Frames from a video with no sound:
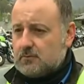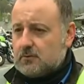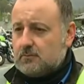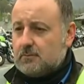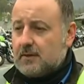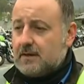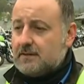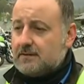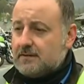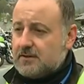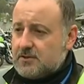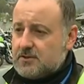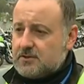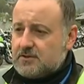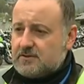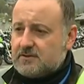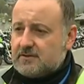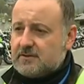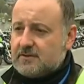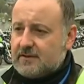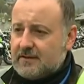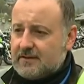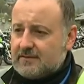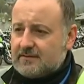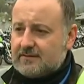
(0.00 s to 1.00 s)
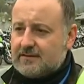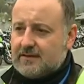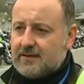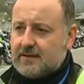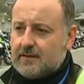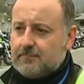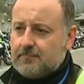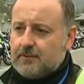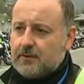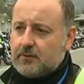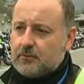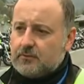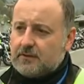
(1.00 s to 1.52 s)
ma decise di restare
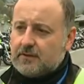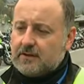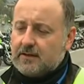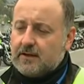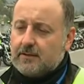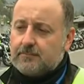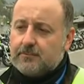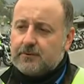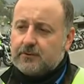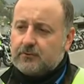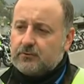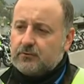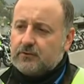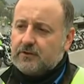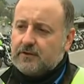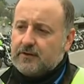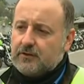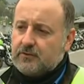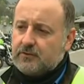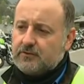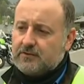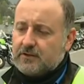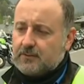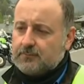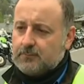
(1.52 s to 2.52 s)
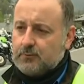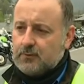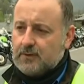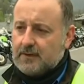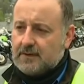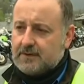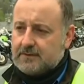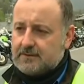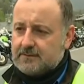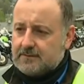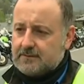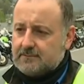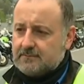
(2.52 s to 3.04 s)
per aiutare le persone che erano
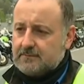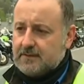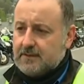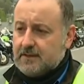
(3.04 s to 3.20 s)
intrappolate.